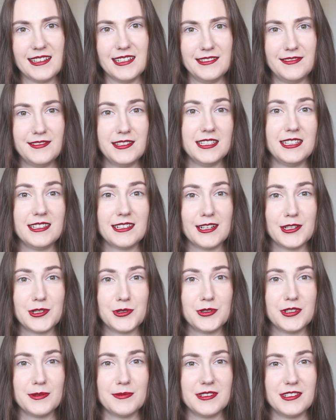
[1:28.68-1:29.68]
Я действительно хочу
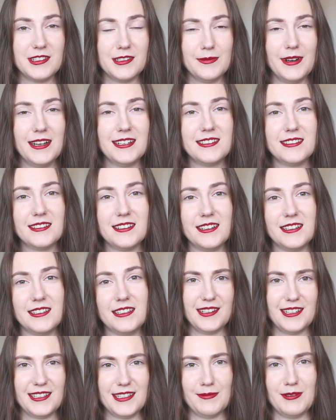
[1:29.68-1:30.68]
этим заниматься.
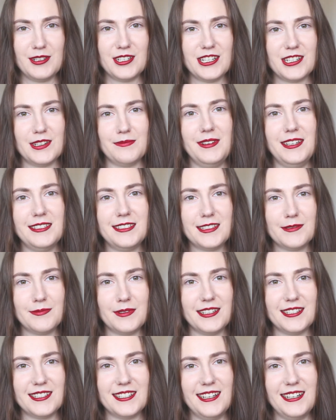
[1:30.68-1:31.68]
На ближайший месяц
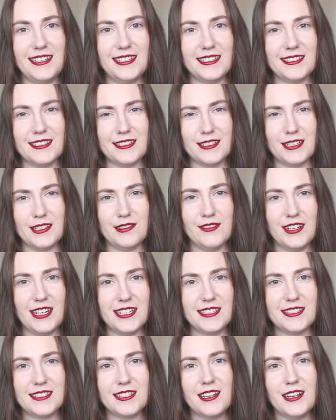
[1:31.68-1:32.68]
моей цели это
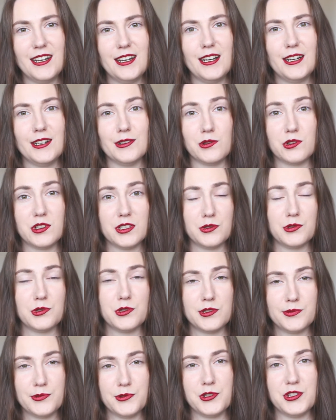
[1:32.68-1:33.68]
заливать уже
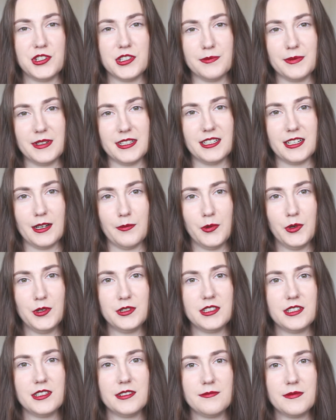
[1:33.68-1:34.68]
существующие мои
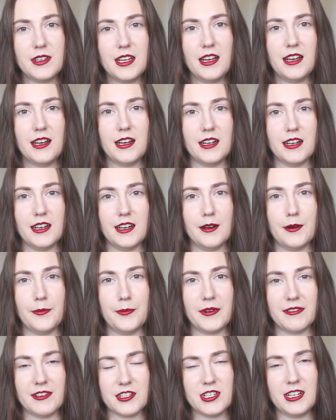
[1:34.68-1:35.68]
работы. А,
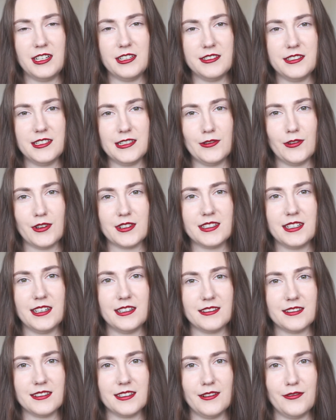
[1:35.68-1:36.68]
первоначально делаю
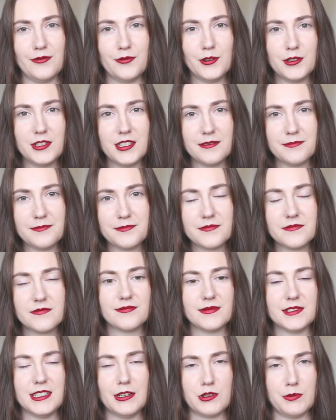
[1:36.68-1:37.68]
акцент на фото.
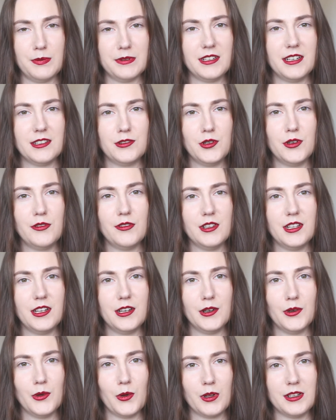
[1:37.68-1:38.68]
Я уже
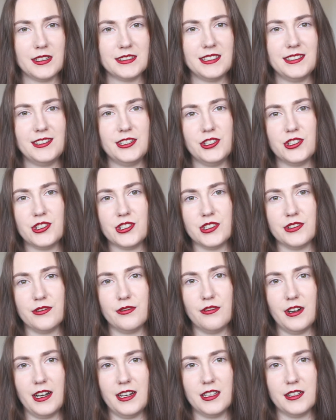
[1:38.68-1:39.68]
подготовила около тысячи
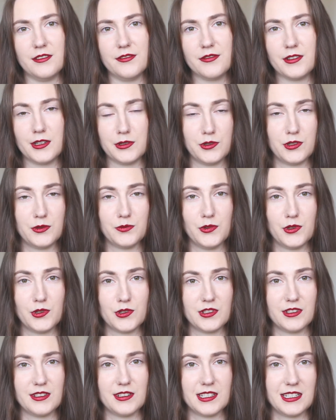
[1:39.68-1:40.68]
файлов, которые
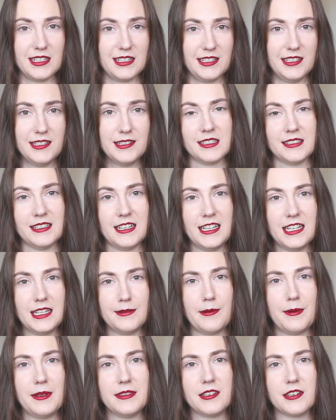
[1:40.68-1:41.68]
можно залить. А, на данный
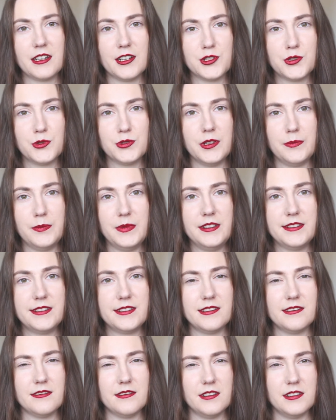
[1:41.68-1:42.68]
момент я хочу добить
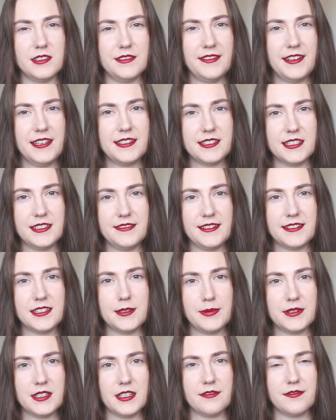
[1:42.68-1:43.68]
200-250
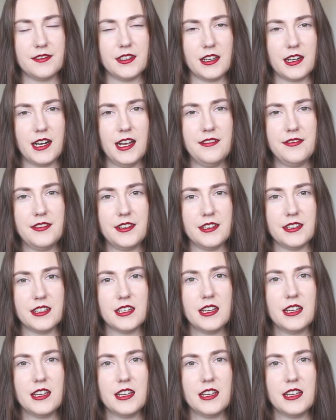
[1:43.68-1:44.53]
э, фотографий